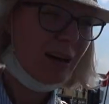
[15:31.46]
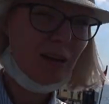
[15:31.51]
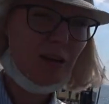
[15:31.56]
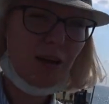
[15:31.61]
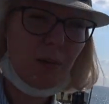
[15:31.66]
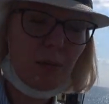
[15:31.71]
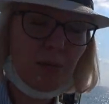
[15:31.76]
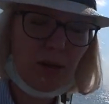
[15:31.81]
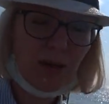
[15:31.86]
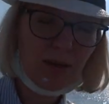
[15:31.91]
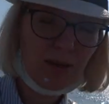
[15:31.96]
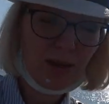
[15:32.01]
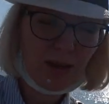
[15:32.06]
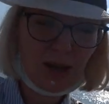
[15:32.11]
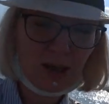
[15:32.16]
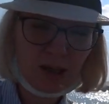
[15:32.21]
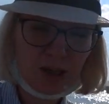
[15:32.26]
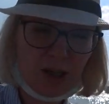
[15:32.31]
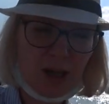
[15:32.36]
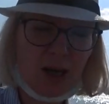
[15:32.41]

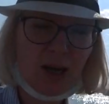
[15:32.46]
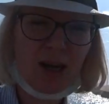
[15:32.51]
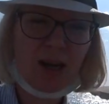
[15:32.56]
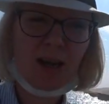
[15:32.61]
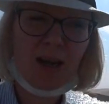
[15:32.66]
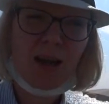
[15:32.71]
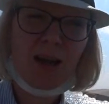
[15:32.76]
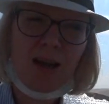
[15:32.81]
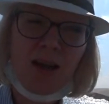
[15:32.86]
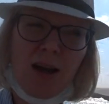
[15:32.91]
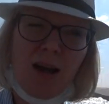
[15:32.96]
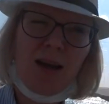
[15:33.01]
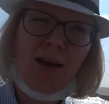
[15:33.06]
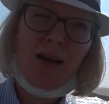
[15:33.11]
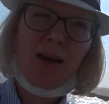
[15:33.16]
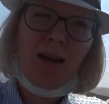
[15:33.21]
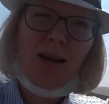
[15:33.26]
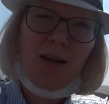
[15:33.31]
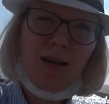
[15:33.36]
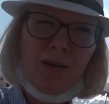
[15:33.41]
Дамлатаж.
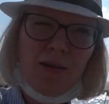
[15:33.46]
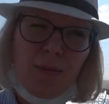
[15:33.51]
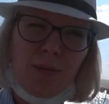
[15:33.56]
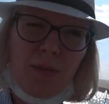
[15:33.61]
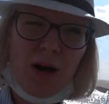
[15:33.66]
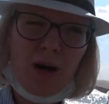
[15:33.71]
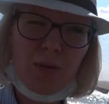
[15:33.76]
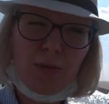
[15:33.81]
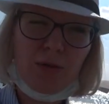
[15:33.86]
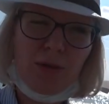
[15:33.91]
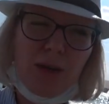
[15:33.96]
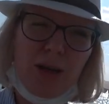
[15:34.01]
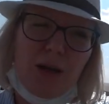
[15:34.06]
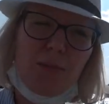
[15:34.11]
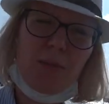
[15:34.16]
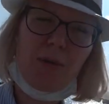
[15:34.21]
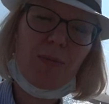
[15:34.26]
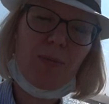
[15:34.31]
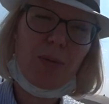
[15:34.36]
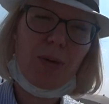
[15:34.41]
Махмутар
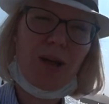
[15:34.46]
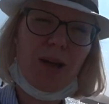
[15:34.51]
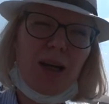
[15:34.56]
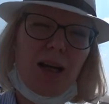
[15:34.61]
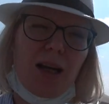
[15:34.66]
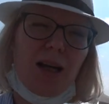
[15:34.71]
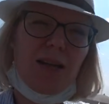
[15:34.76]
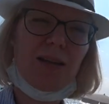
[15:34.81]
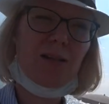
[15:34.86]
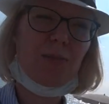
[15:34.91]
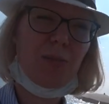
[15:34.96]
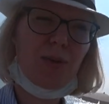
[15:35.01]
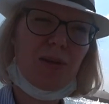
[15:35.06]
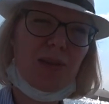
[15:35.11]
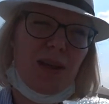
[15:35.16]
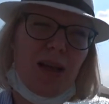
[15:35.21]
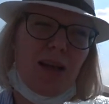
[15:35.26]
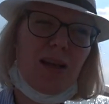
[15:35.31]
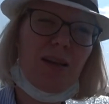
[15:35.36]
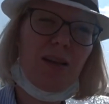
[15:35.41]
мы приехали
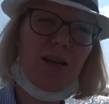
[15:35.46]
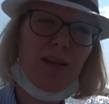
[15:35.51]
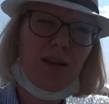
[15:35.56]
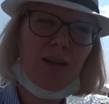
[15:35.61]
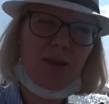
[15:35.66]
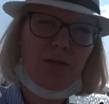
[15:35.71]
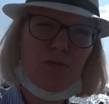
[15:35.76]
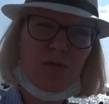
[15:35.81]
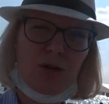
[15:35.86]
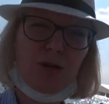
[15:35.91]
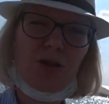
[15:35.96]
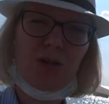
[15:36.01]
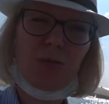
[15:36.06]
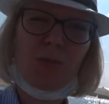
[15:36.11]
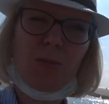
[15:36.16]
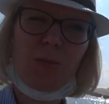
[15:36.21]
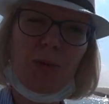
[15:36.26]
специально для того, чтобы